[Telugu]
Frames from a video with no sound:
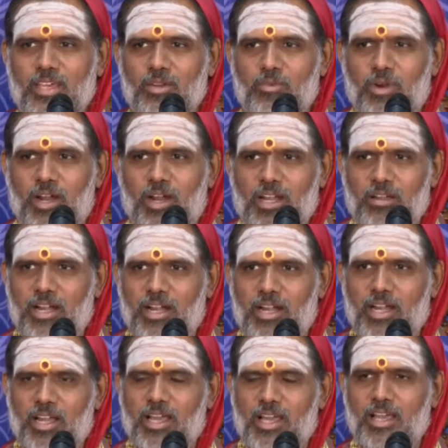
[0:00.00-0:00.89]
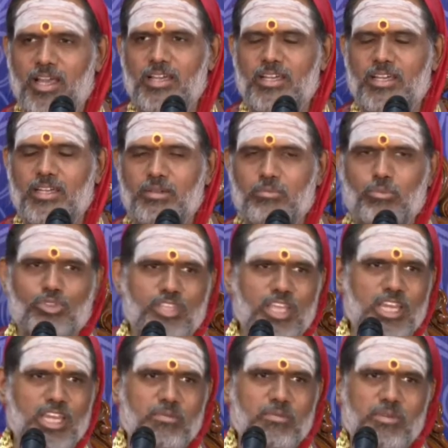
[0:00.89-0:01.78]
వాళ్ళ వాళ్ళ
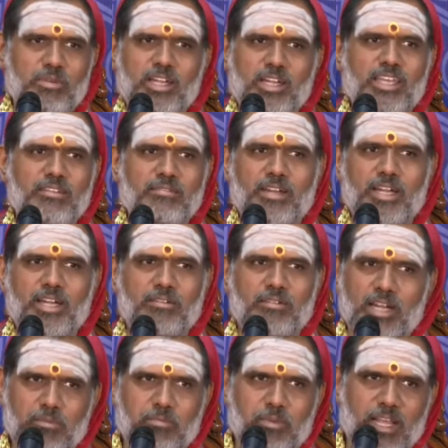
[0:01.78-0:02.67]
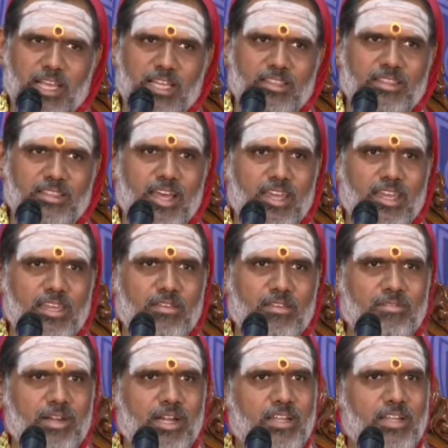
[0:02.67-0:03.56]
బుద్ధిని బట్టి వాళ్ళ వాళ్ళ ప్రయత్నాన్ని
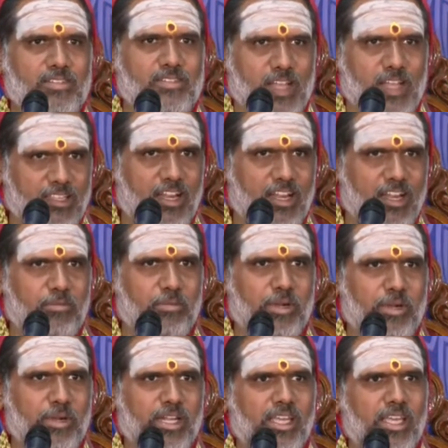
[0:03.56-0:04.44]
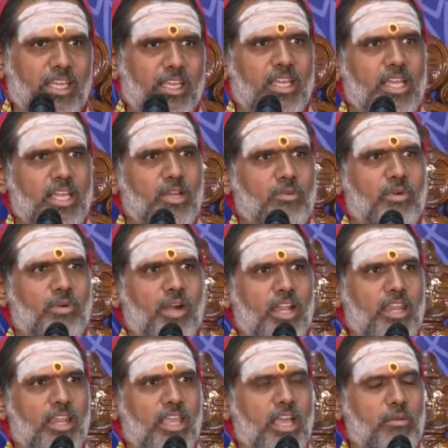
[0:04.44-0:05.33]
వాళ్ళ సాధనని బట్టి
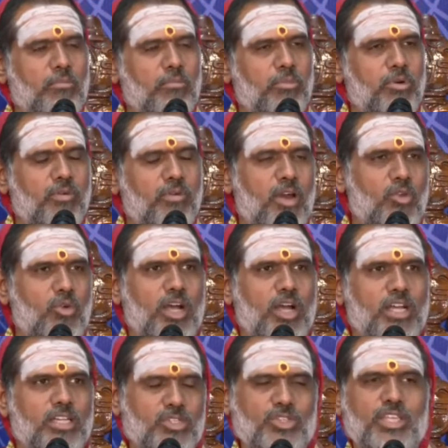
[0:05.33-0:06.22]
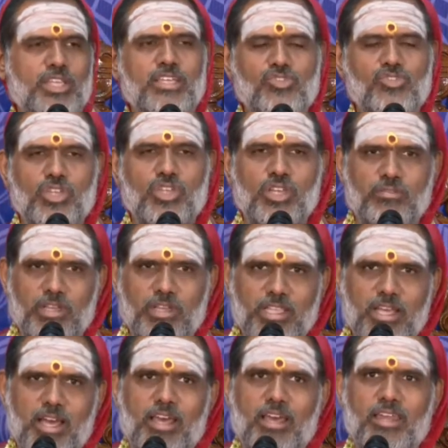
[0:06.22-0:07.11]
వాళ్ళని అమ్మవారు ఆశ్రయించే
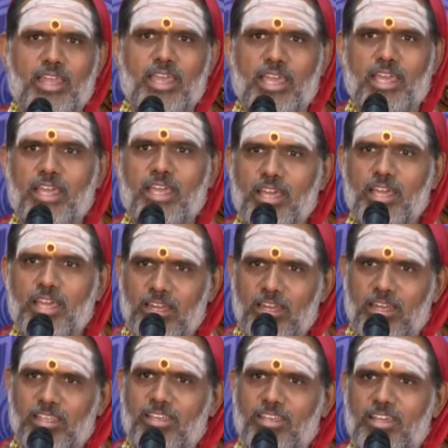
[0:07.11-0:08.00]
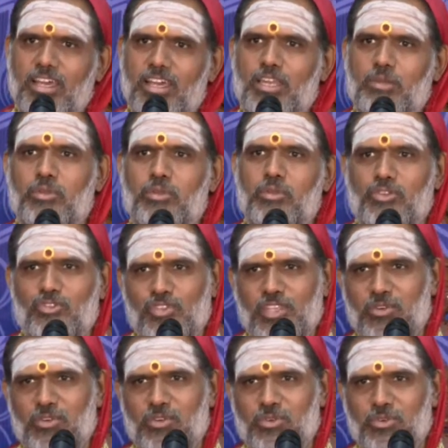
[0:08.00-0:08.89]
విధానాన్నే నిధి అని
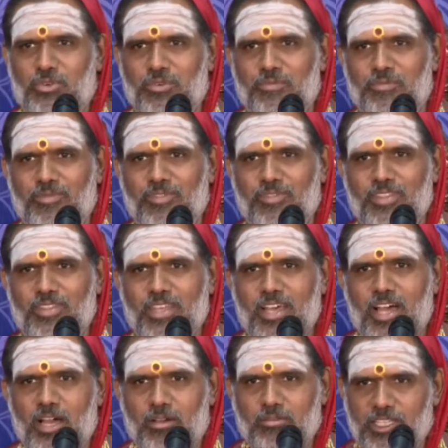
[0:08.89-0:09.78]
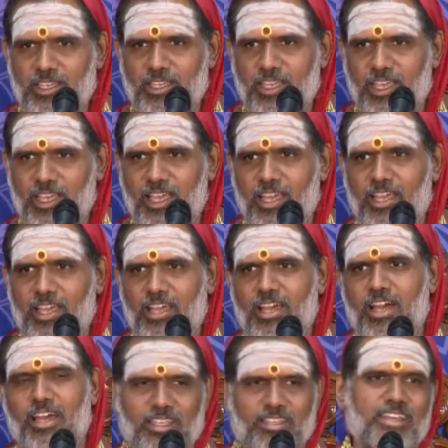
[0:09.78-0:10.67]
పిలుస్తారు ఆ విధియే ఆ
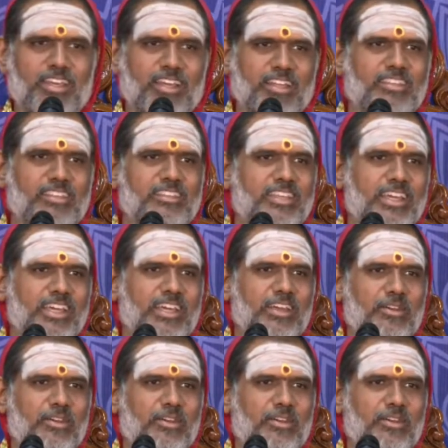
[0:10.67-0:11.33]
నిధి అంతే